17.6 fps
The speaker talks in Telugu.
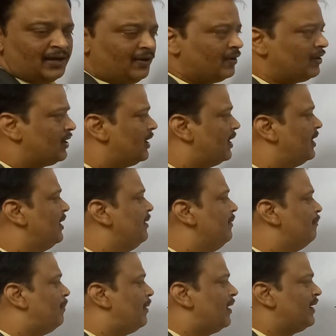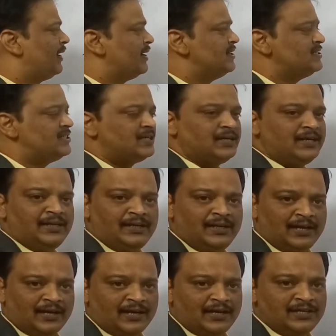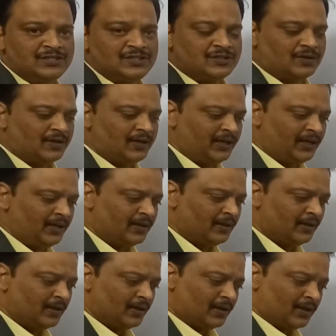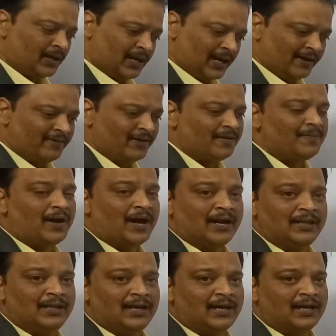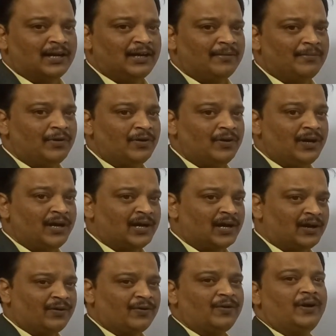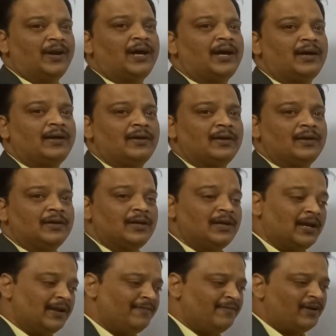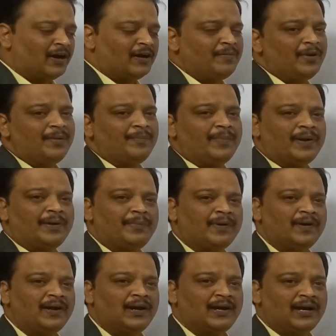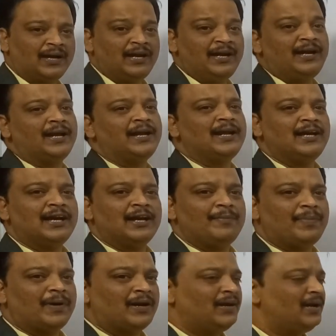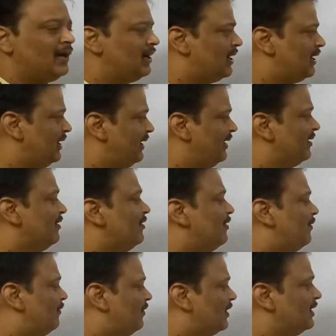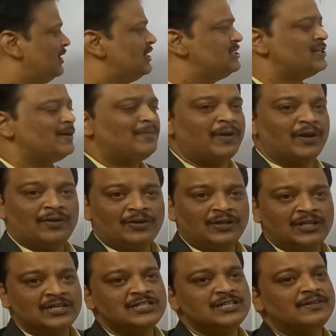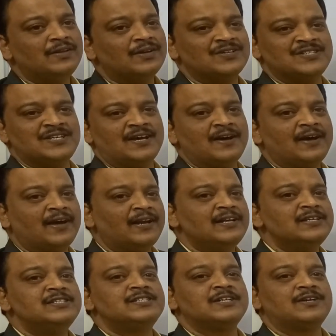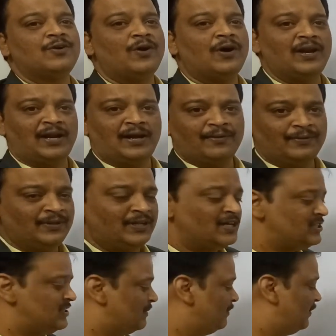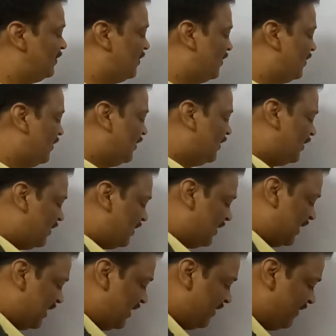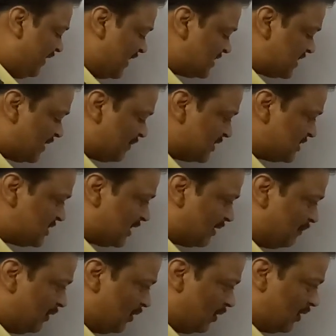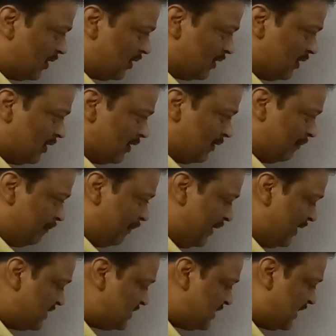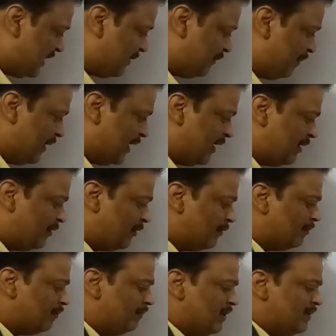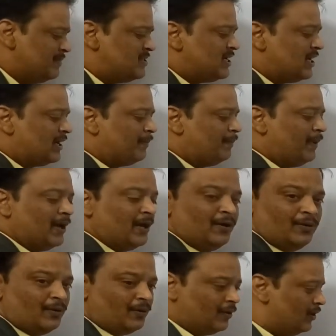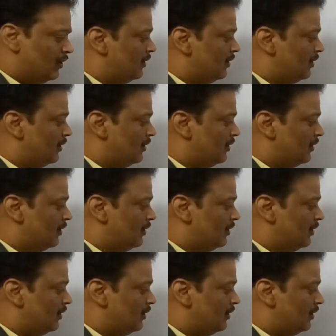దాని యొక్క ఇంపార్టెన్స్ని నిర్ణయించుకొని కేవలం ఆర్థిక రంగంలోనే కాకుండా ఎన్విరాన్మెంట్ పరంగా కానీ టెక్నికల్ పరంగా కానీ ఒక దేశం మరొక దేశంతో సహకరించుకోవాలన్న ఉద్దేశంతో రెండు ఏ సంవత్సరంలో బీస్టిక్ పేరు బీమ్స్టిక్ పేరు